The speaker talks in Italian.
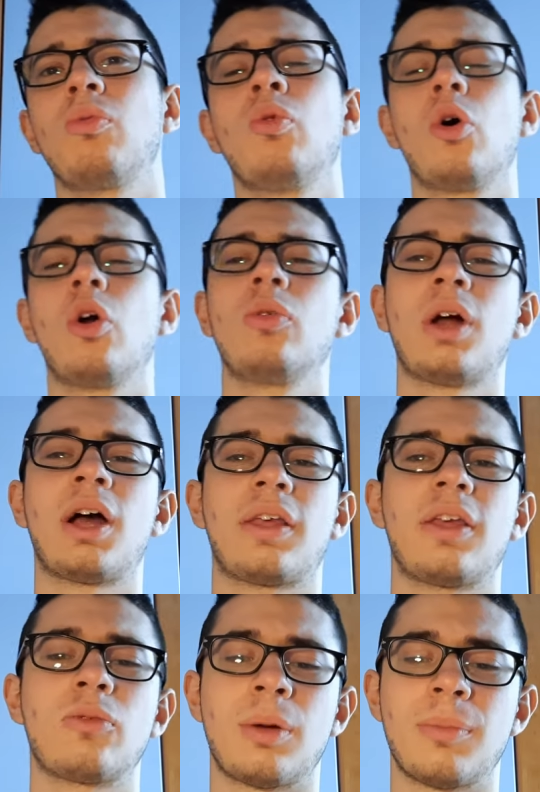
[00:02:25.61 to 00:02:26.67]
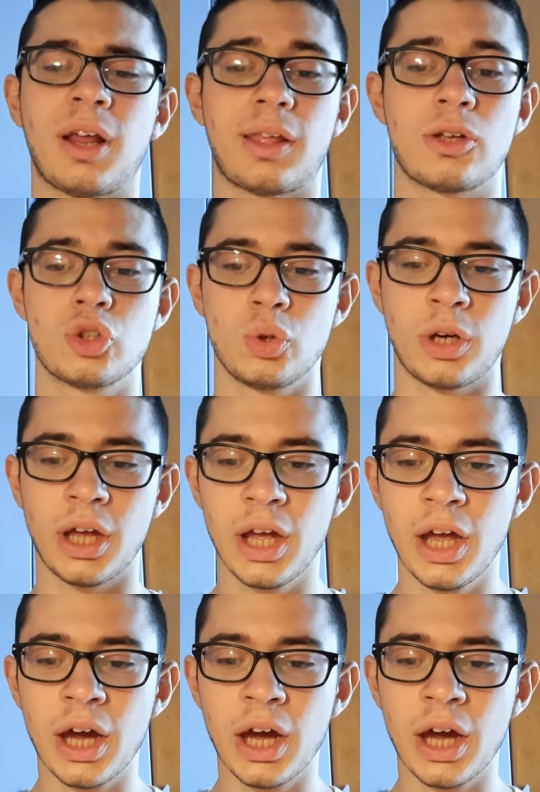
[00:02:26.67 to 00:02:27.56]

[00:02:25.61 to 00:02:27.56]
un gol e un assist, una bella stagione.